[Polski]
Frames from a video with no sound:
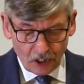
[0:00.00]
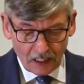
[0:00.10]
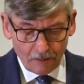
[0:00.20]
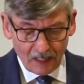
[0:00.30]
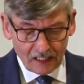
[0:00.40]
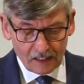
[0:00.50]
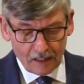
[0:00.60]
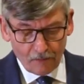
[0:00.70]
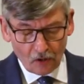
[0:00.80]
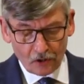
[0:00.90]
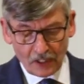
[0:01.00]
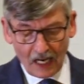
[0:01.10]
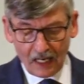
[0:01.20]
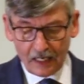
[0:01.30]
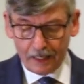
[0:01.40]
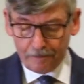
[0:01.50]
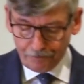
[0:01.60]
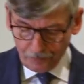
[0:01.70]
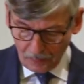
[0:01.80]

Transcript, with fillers: 17 rozdziale,